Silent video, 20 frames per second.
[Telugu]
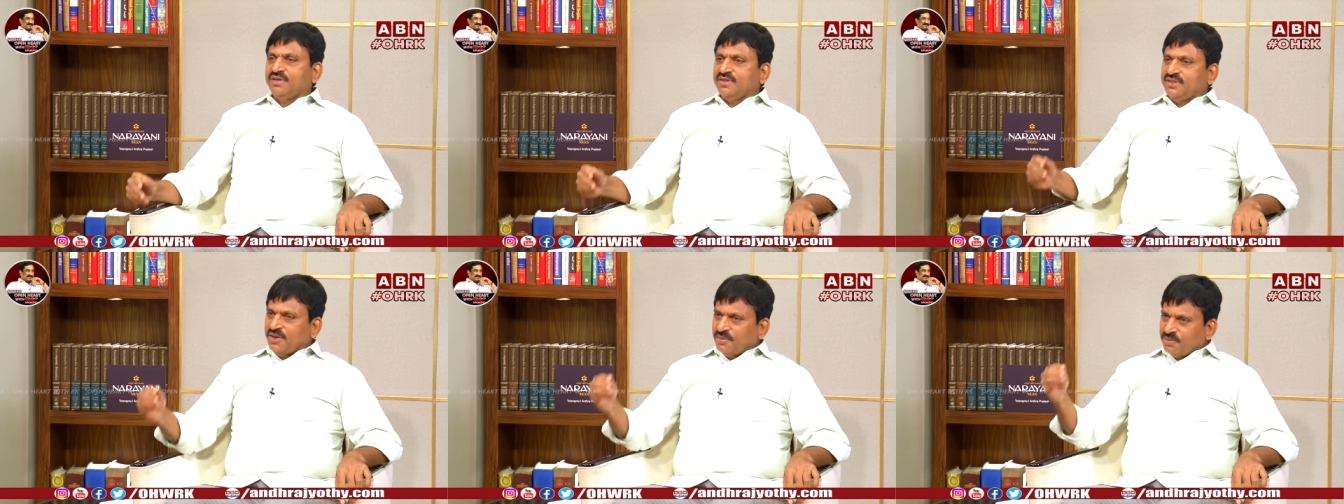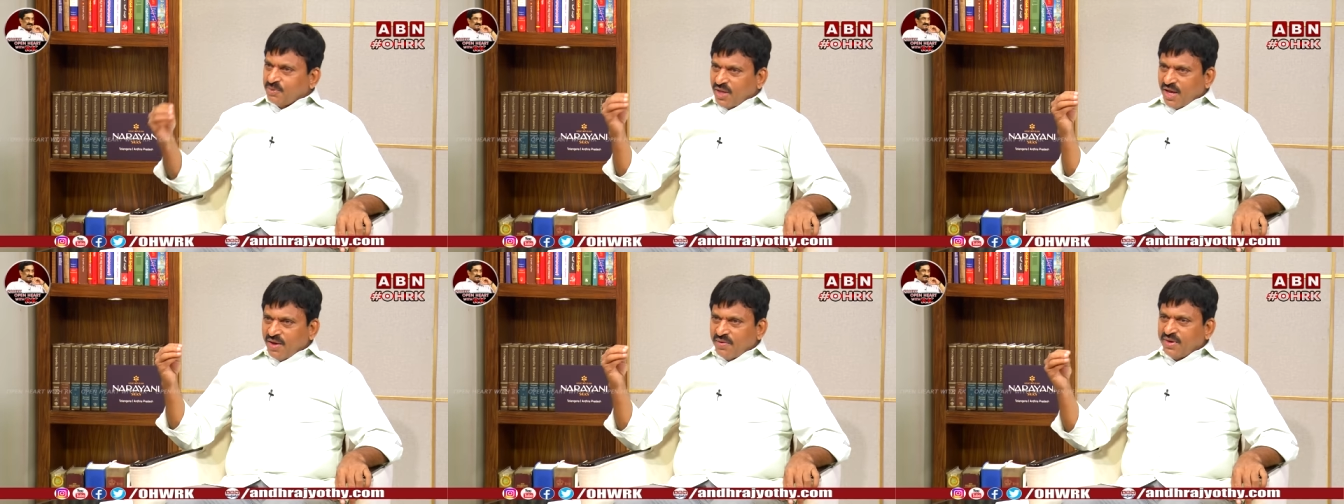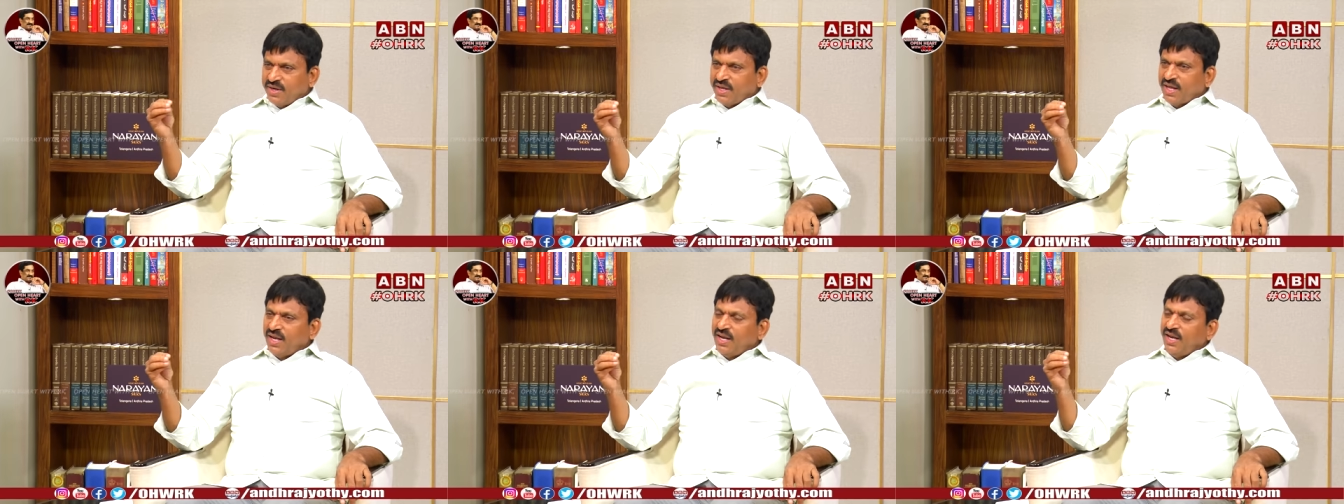
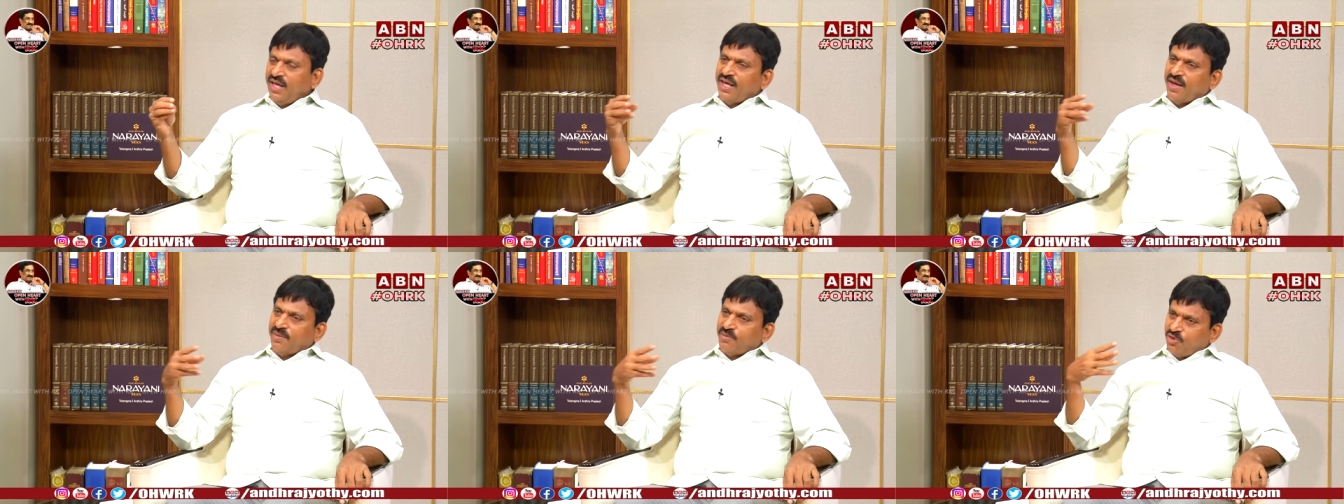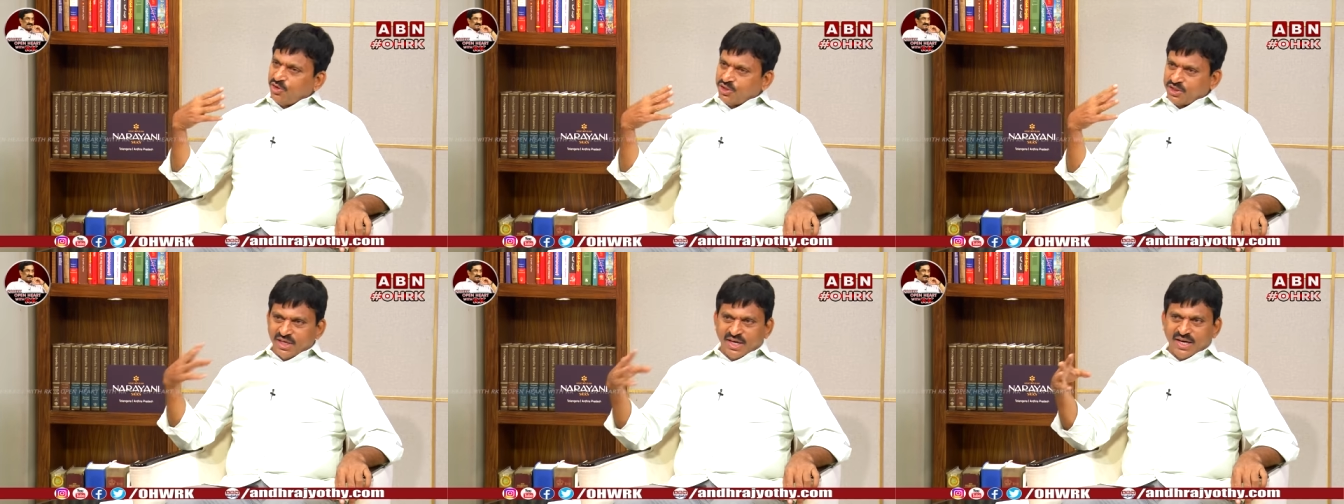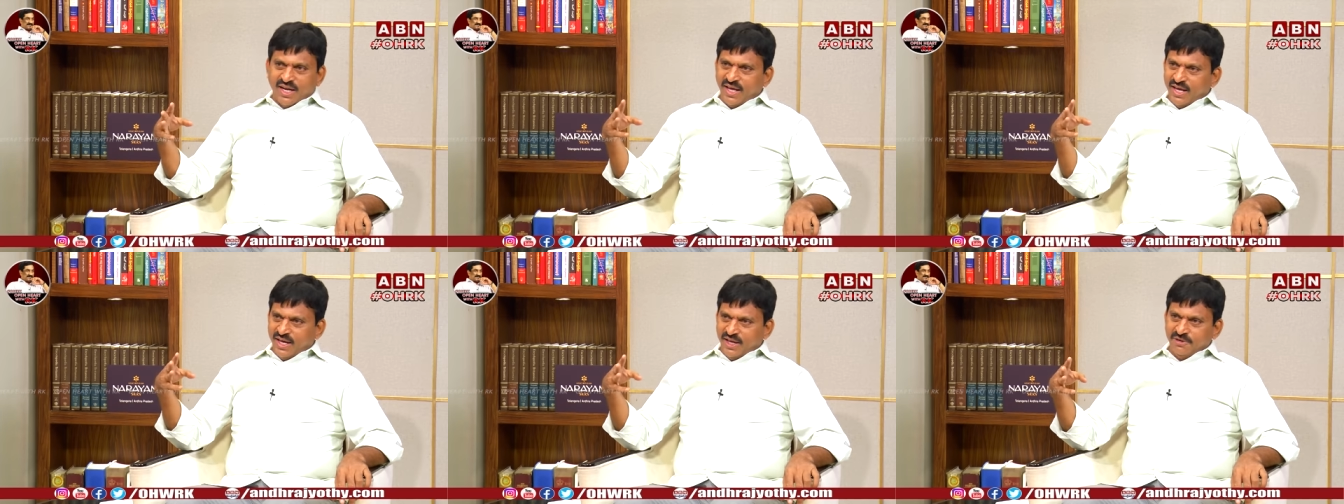చెప్దామని వెళ్ళి
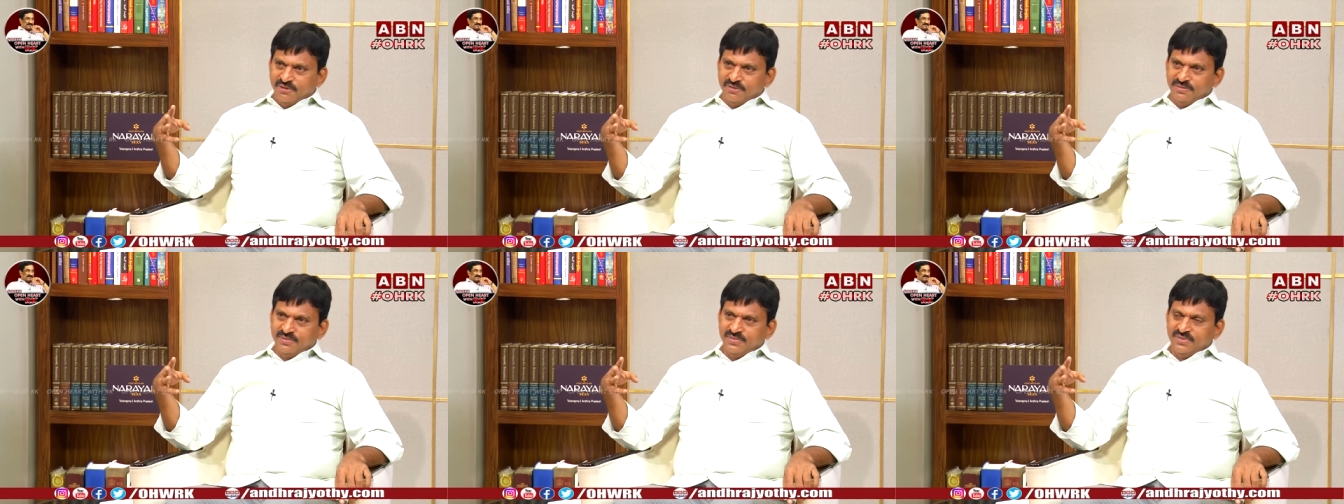ఎమోషనల్ అయ్యాను